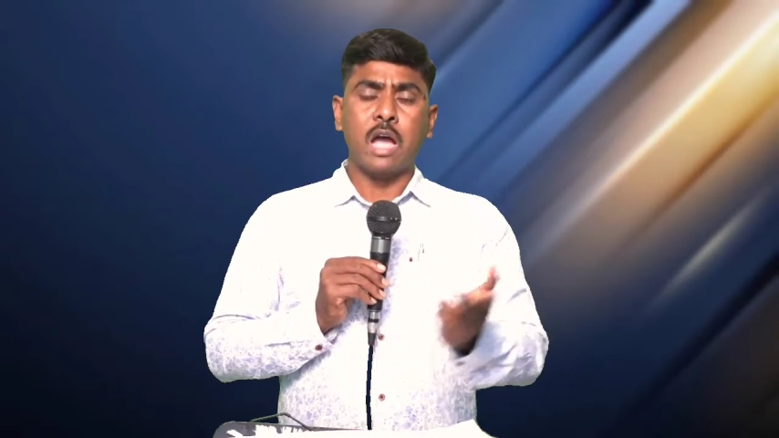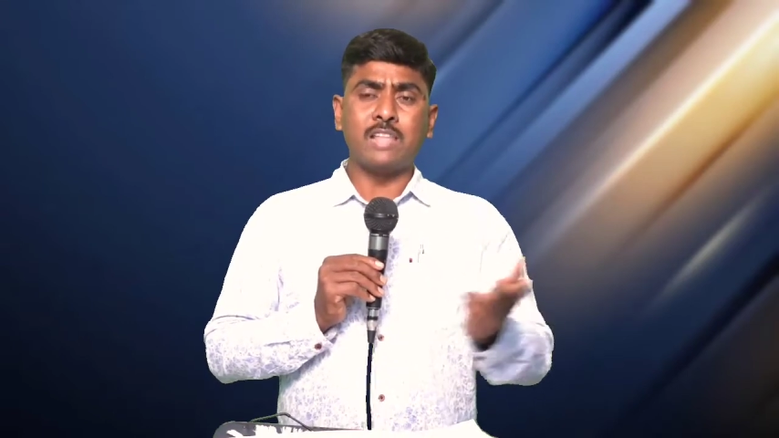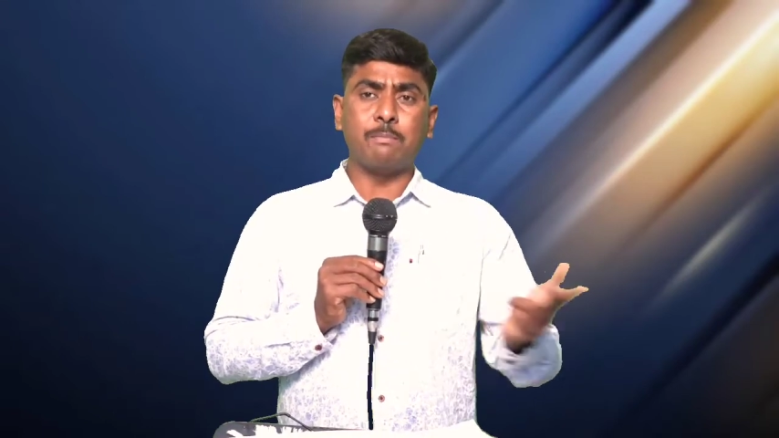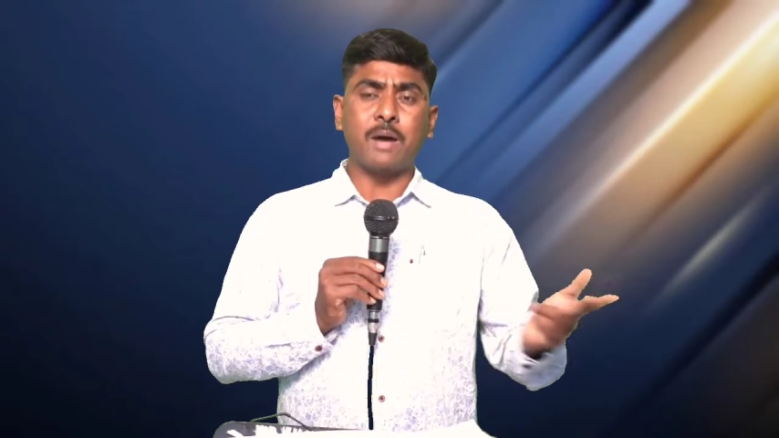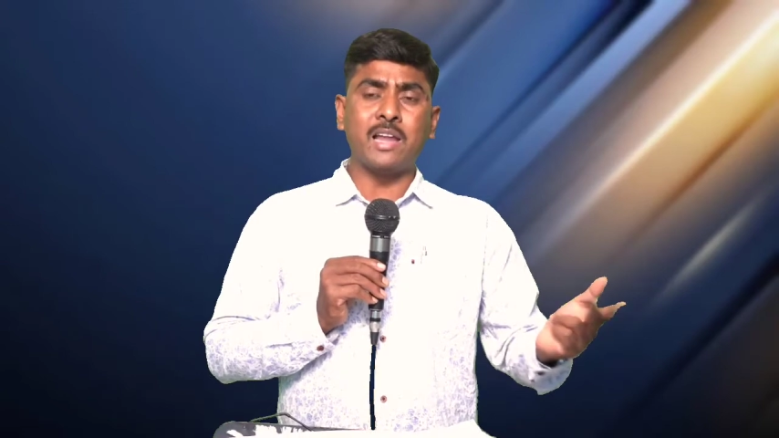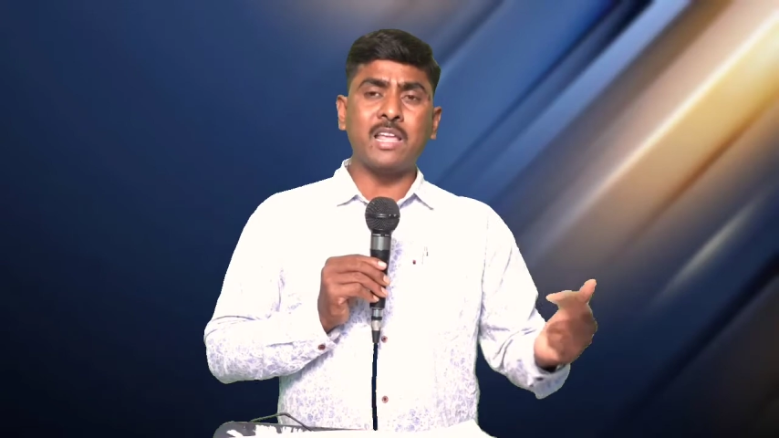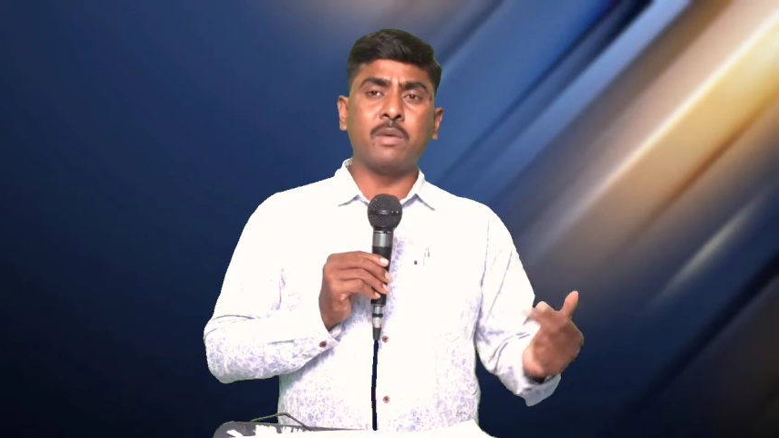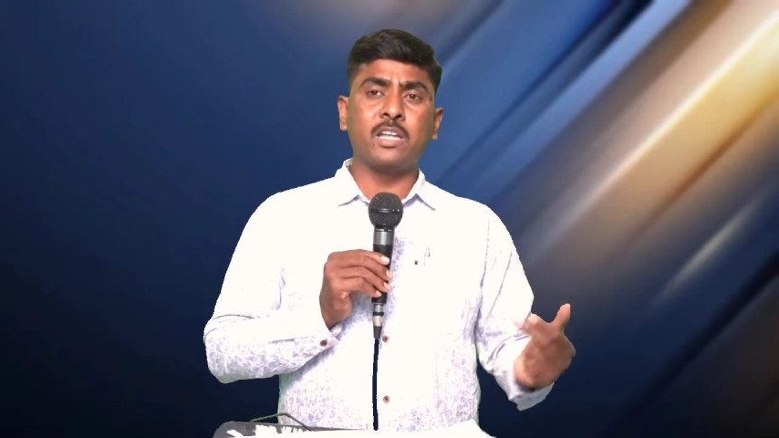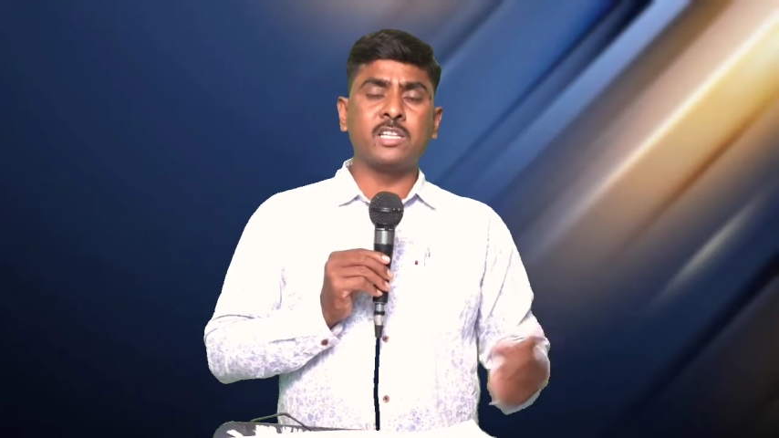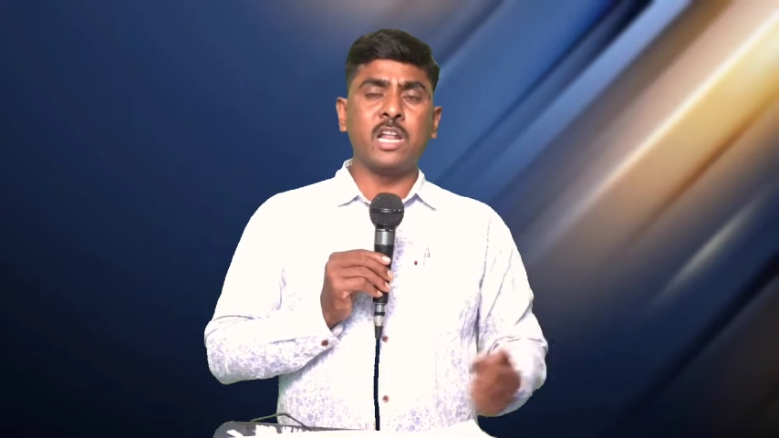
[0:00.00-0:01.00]
అయితే భార్య
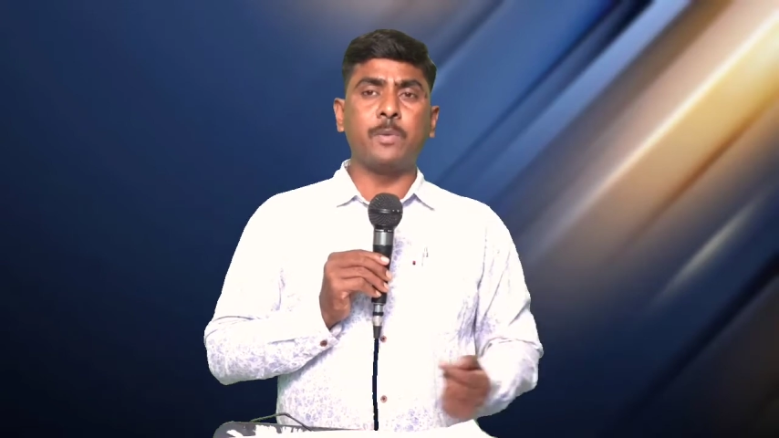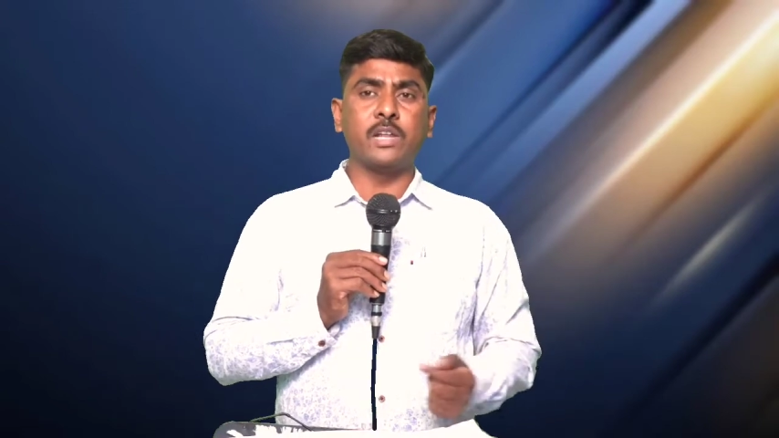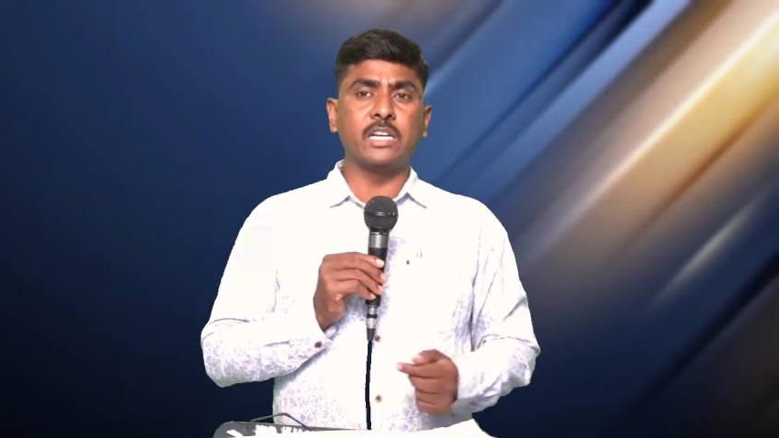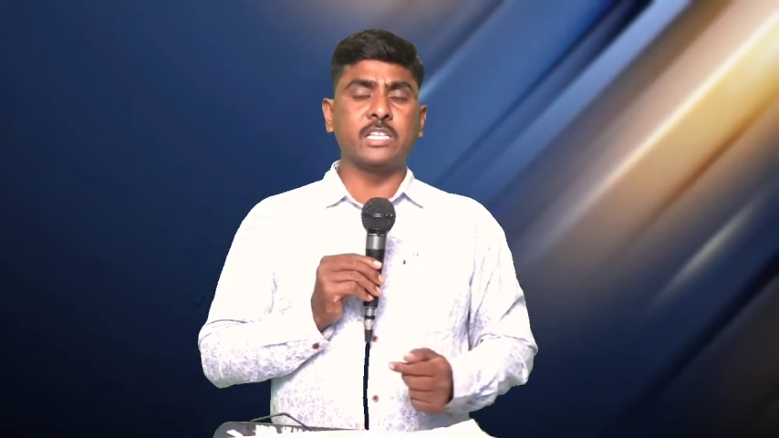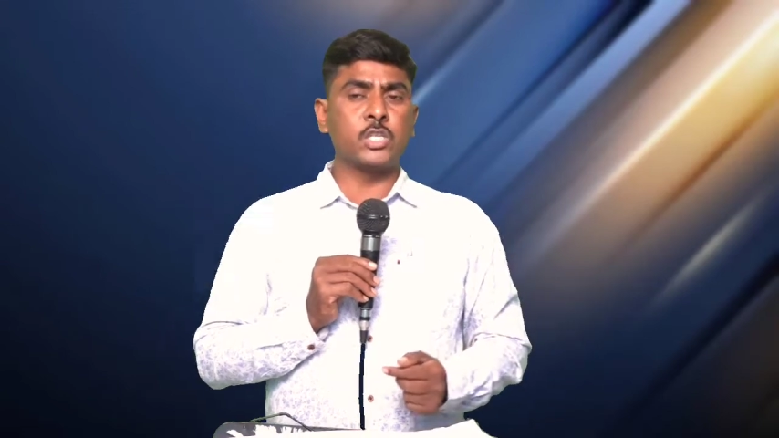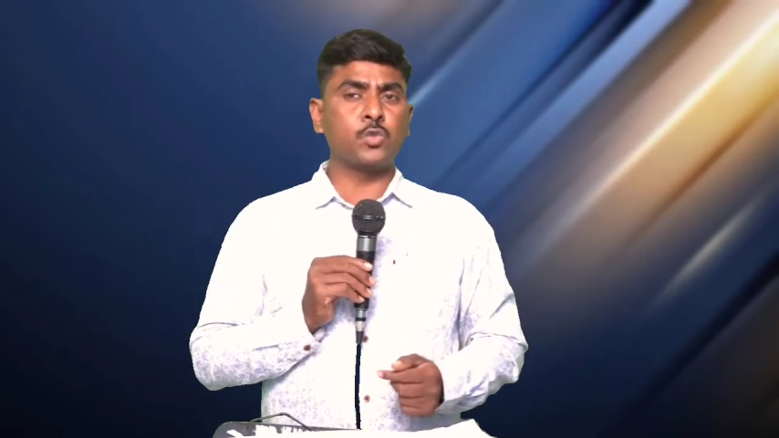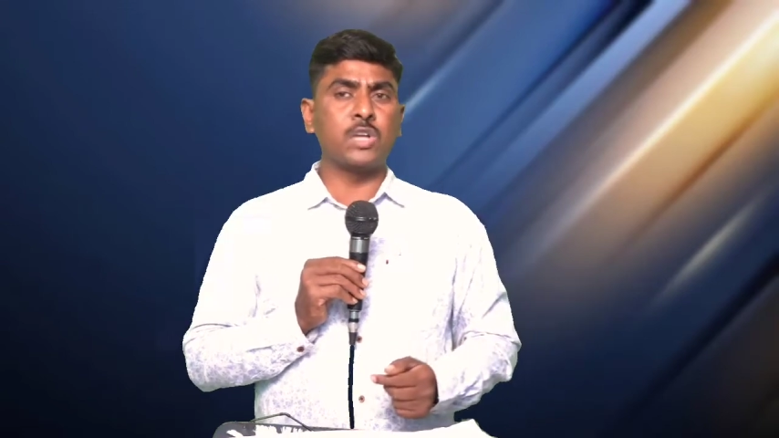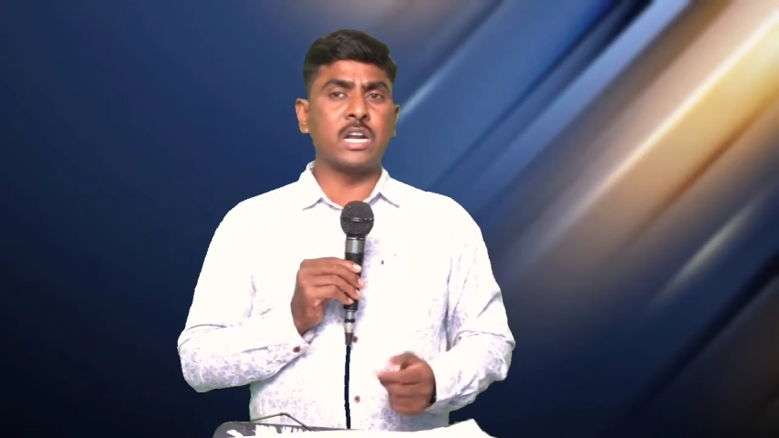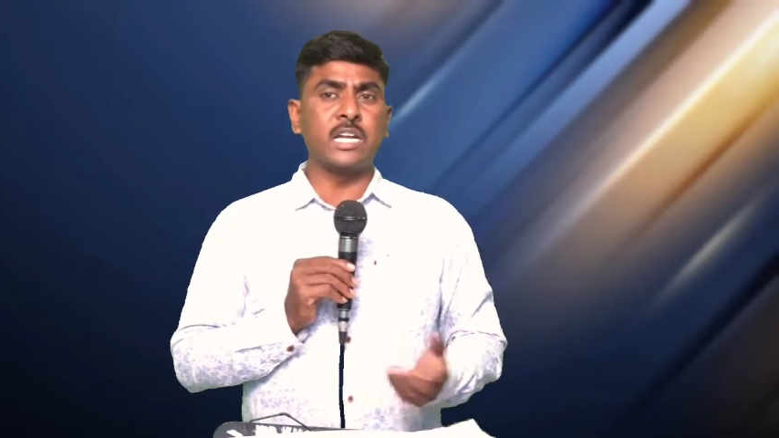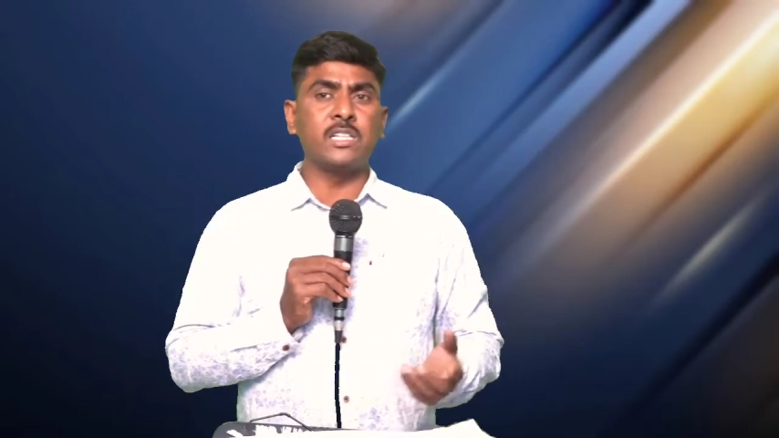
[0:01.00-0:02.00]
ఏమైనా చనిపోయినాక
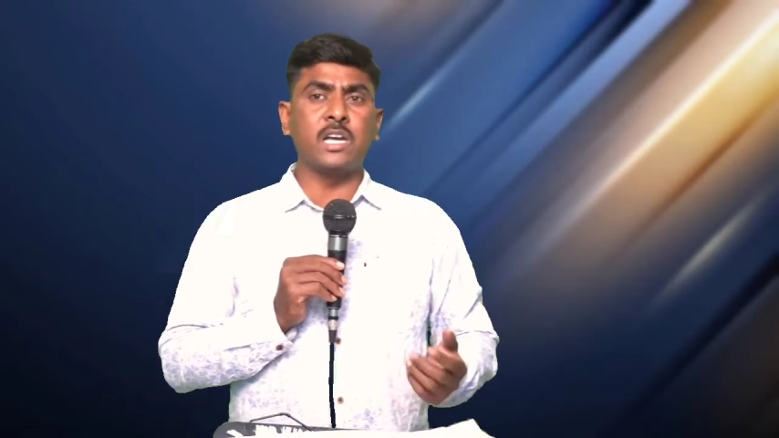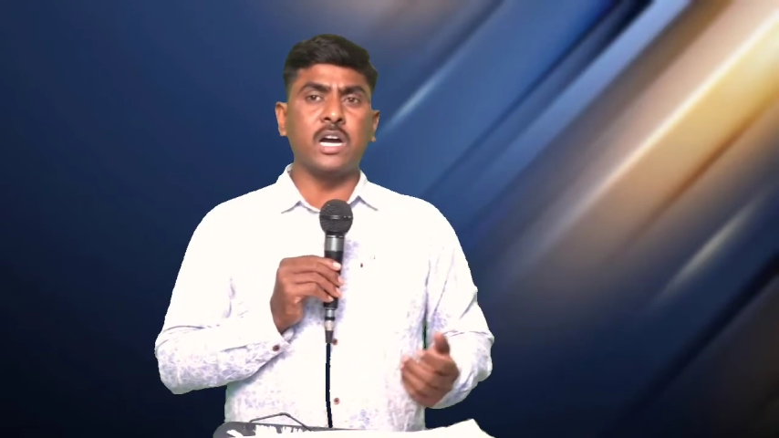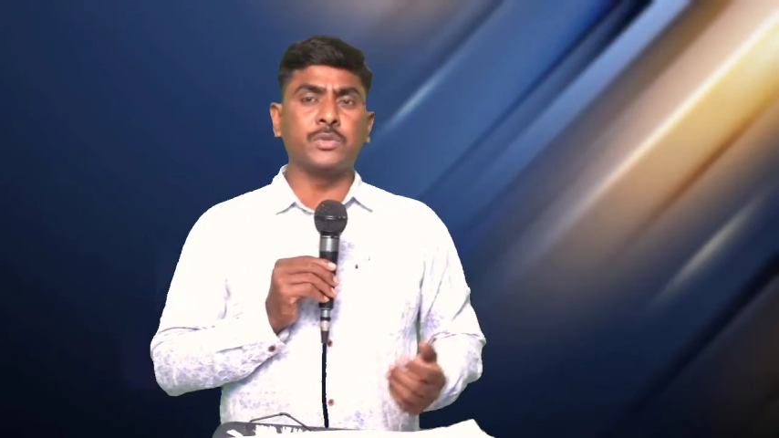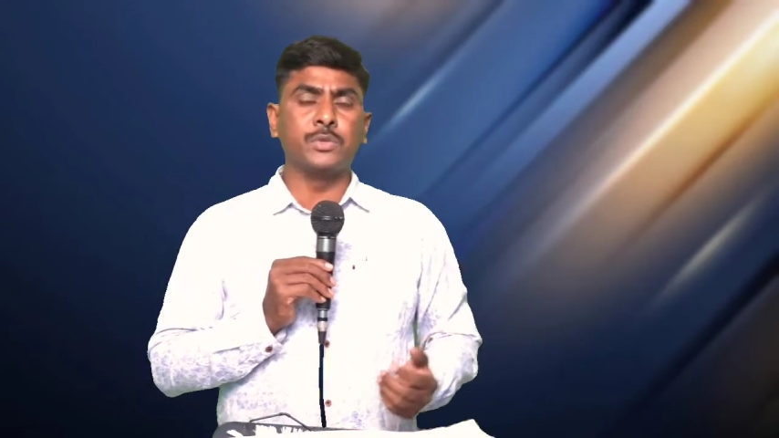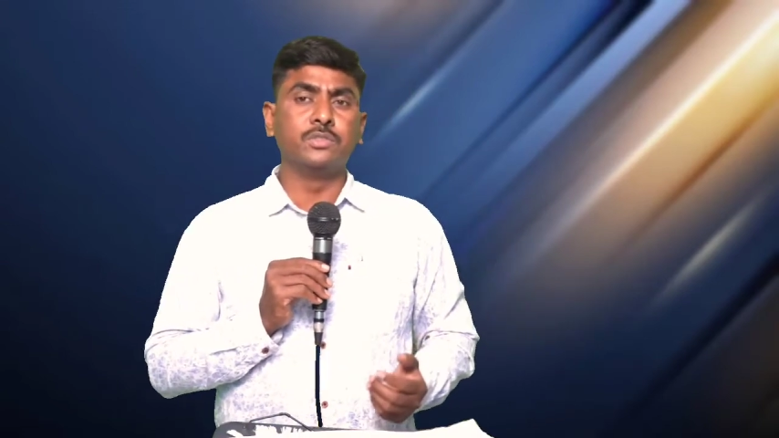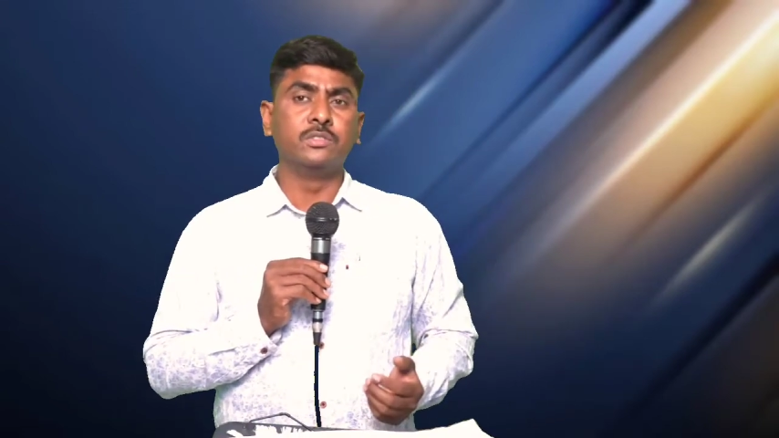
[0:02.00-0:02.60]
చేసుకున్నారంటే అది కాదు